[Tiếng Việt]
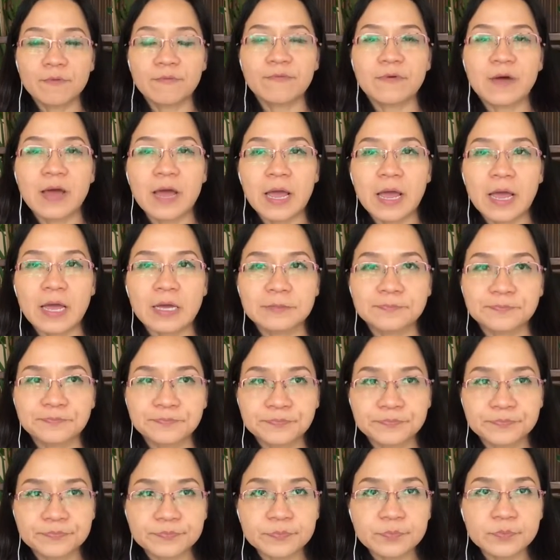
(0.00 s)
và
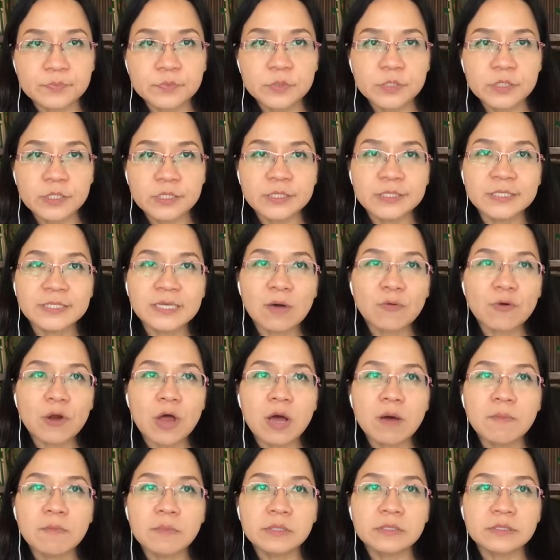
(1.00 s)
sau
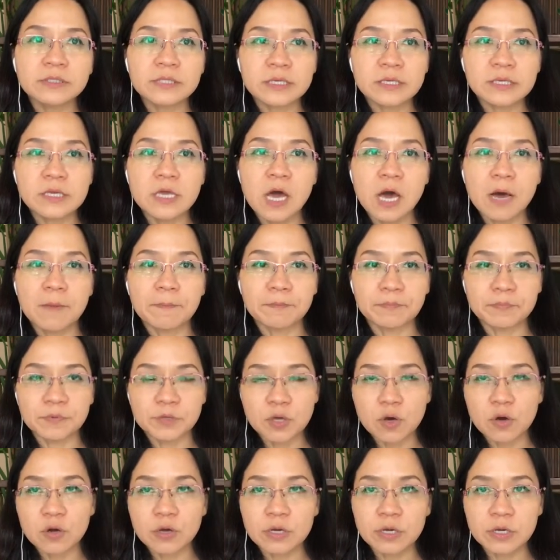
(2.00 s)
đó mình sẽ dòm
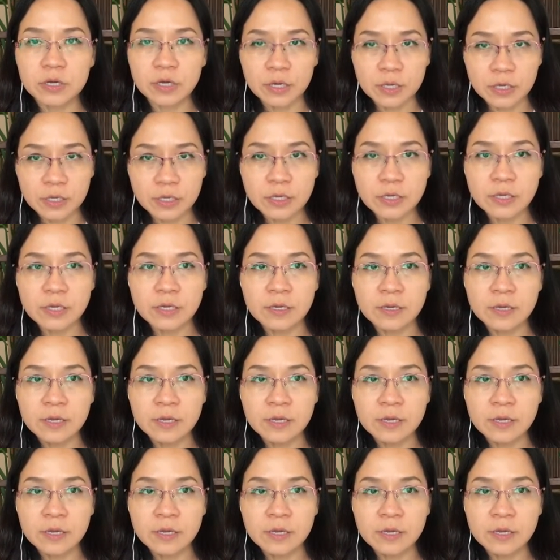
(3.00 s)
cho kỹ